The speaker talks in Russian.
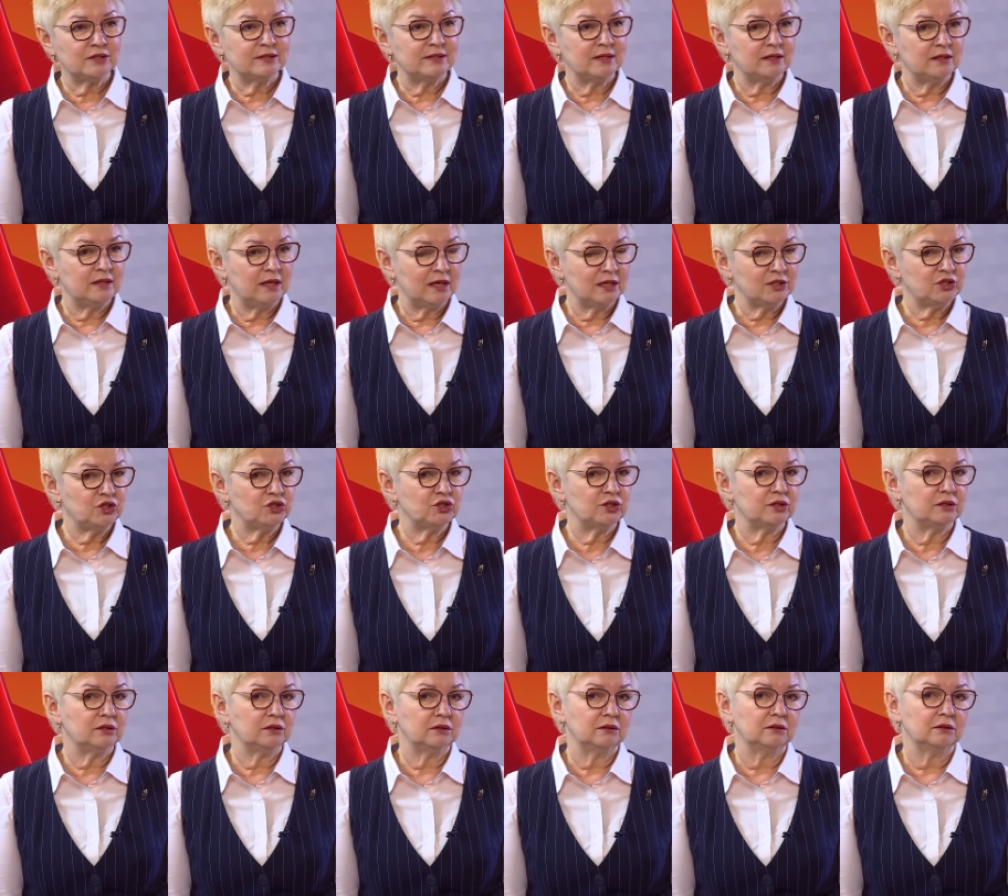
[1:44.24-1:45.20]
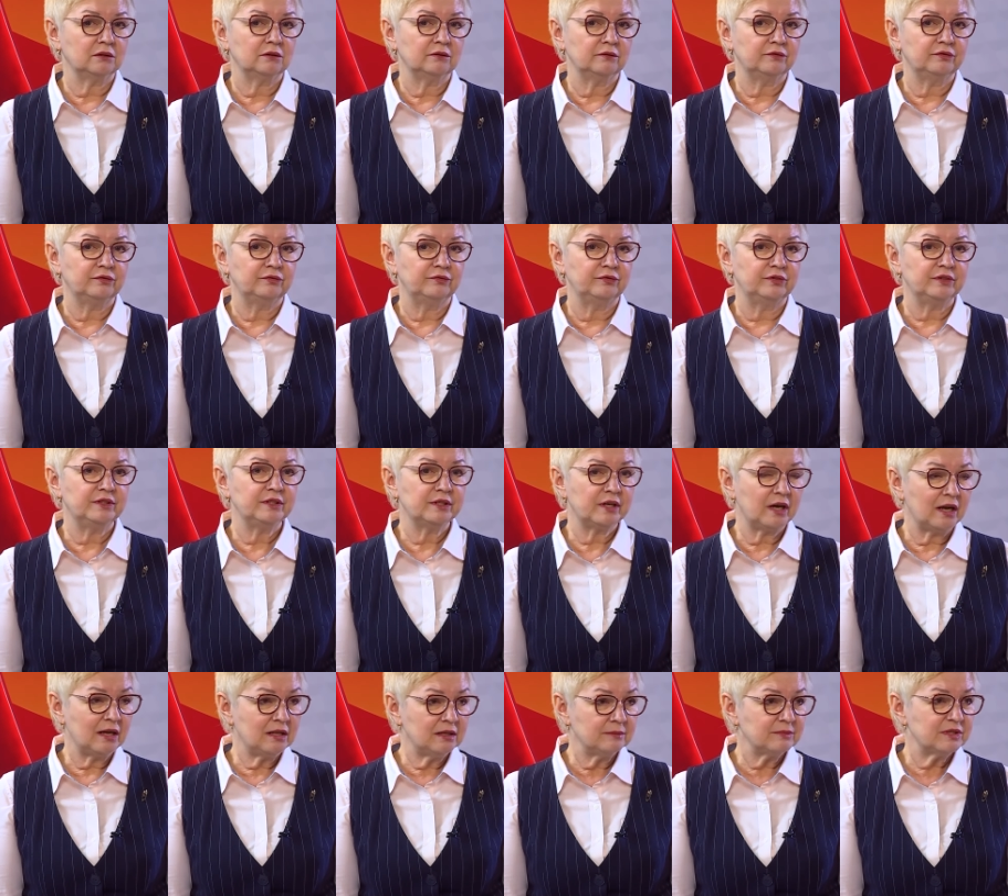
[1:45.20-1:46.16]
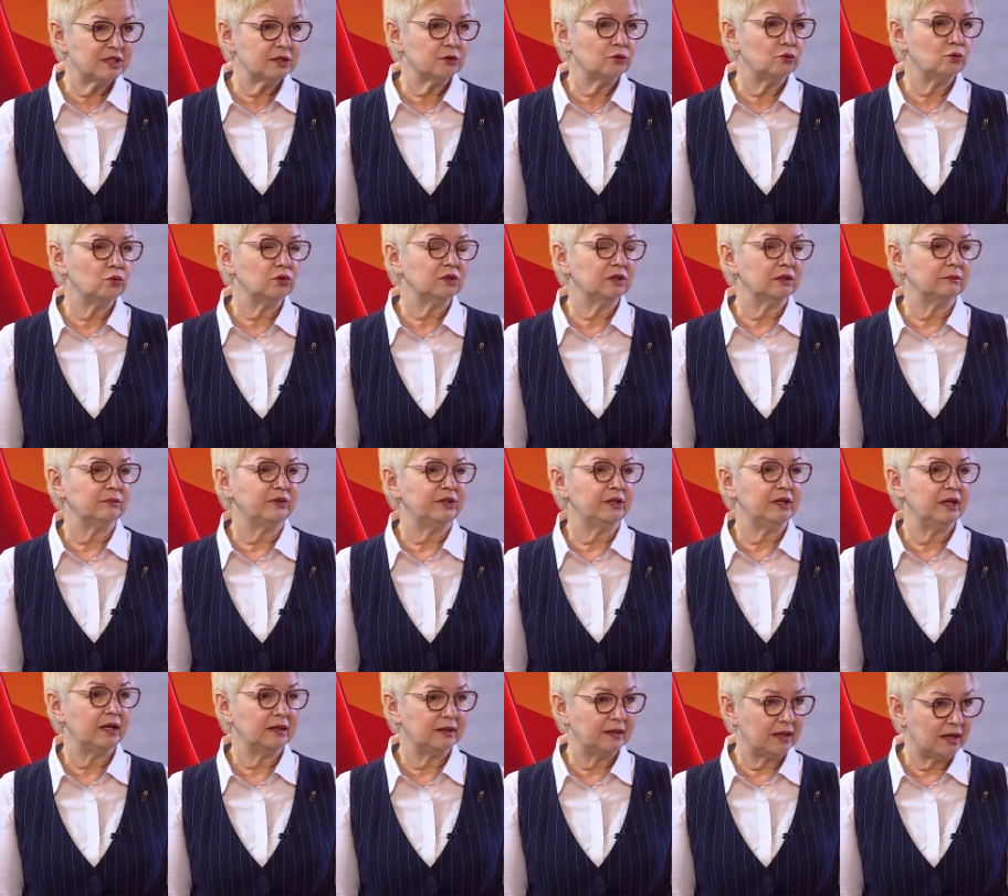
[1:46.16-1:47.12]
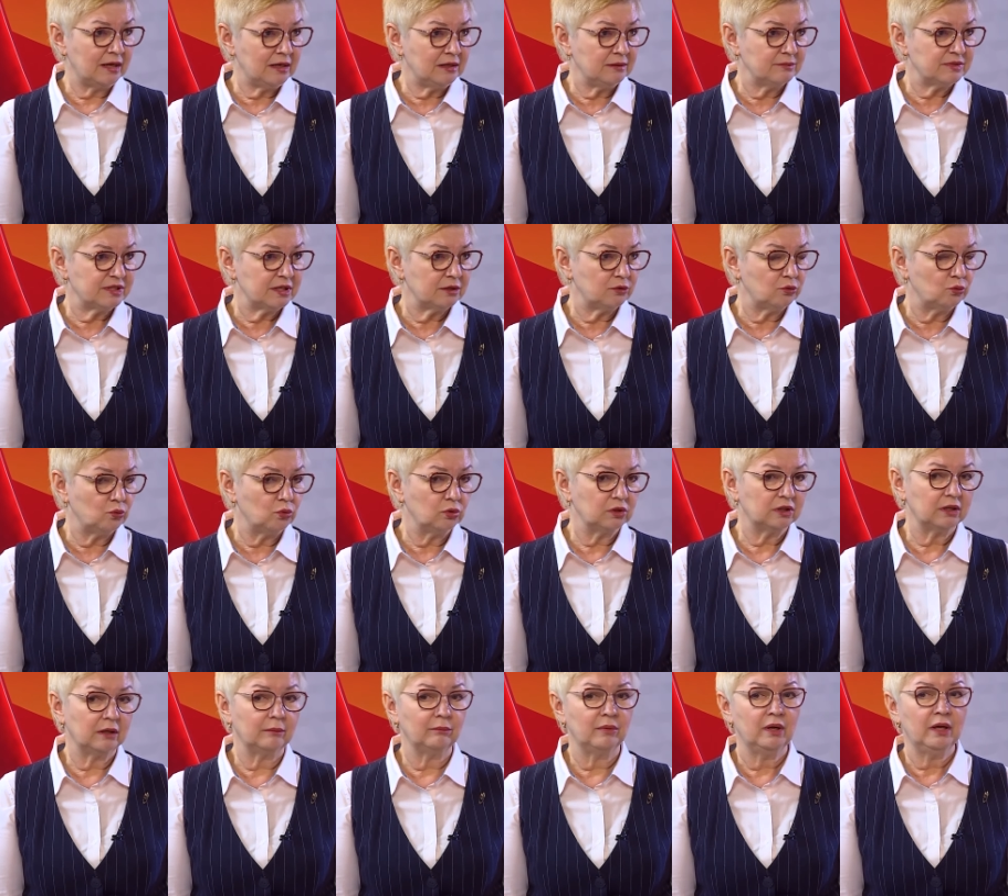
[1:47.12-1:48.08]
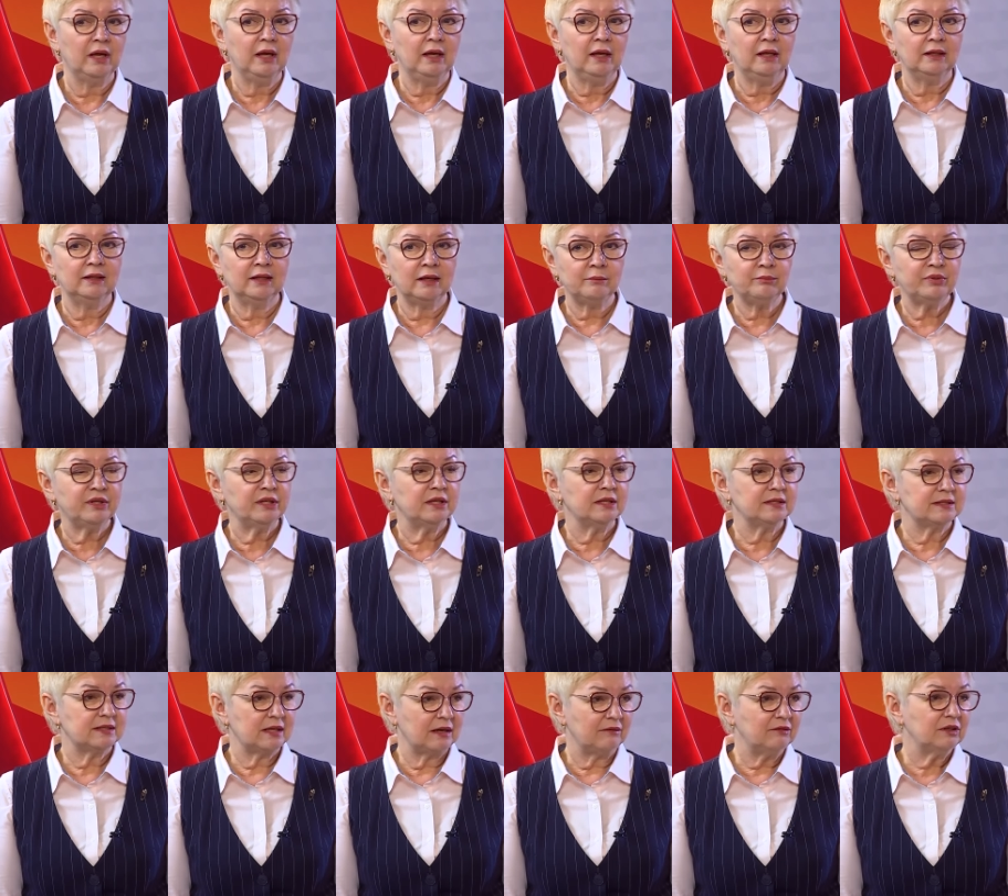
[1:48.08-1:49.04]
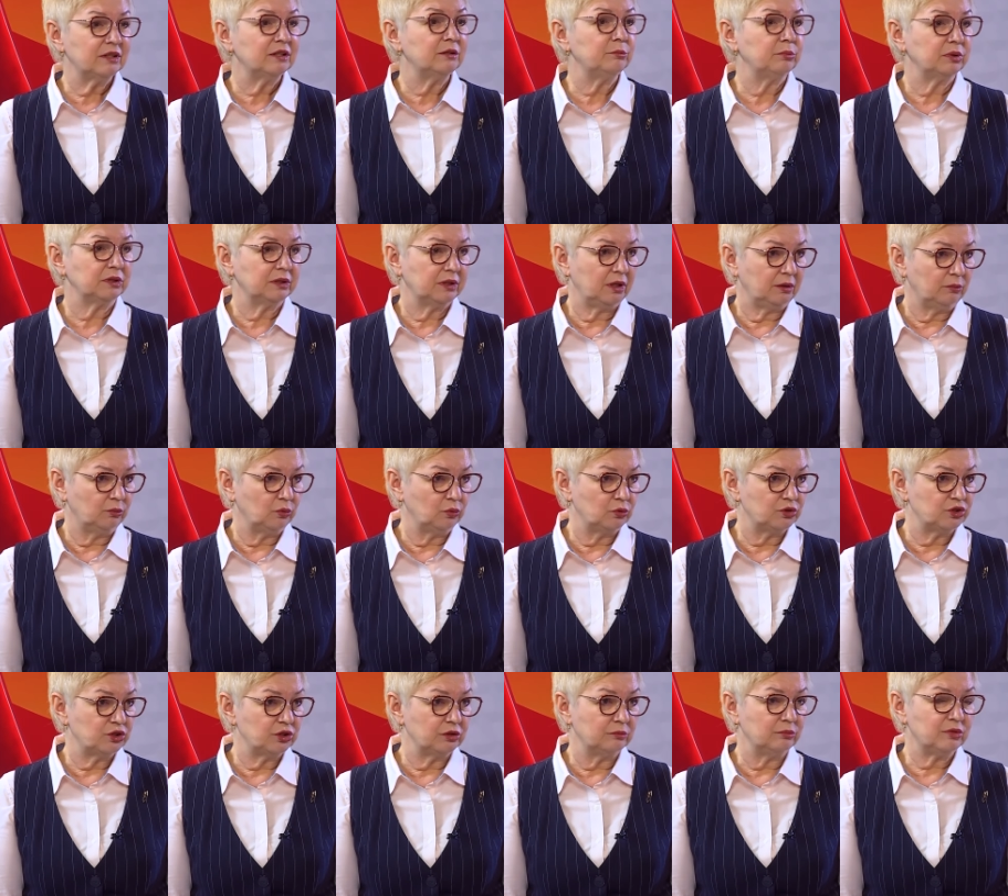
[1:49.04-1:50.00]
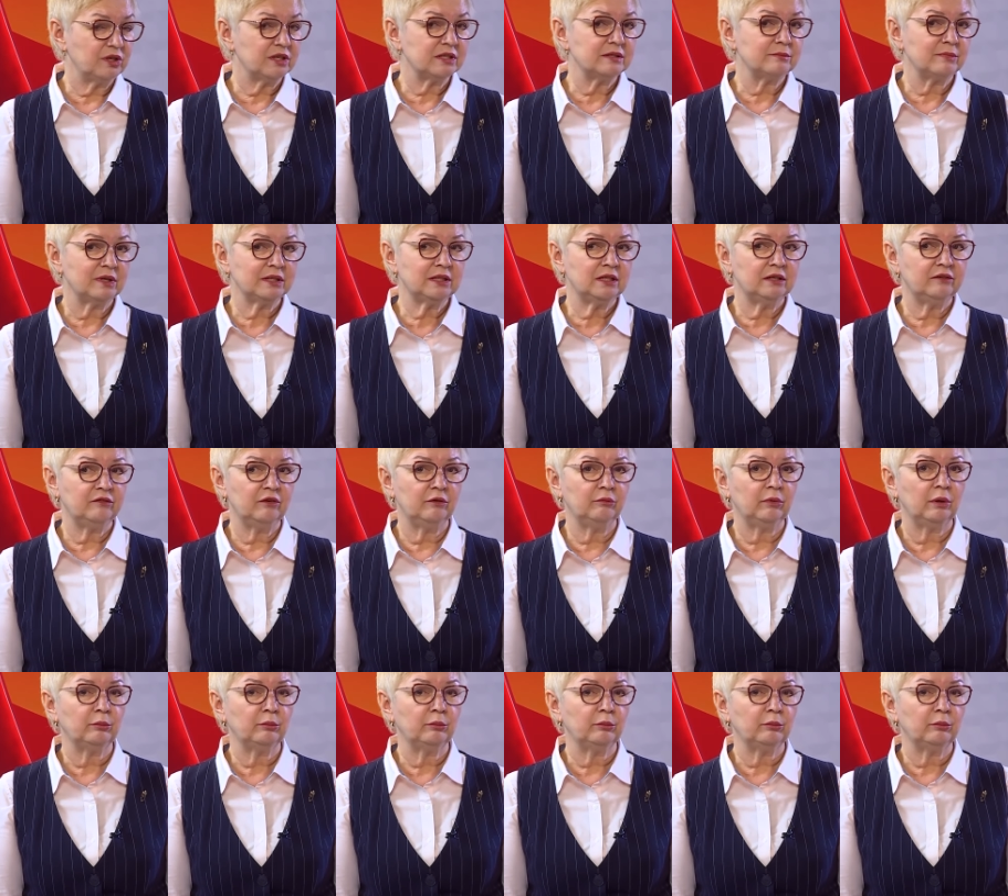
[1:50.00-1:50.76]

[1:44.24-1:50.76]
задач, э, федеральным законам региональным законам нам предоставлены полномочия. Мы рассматриваем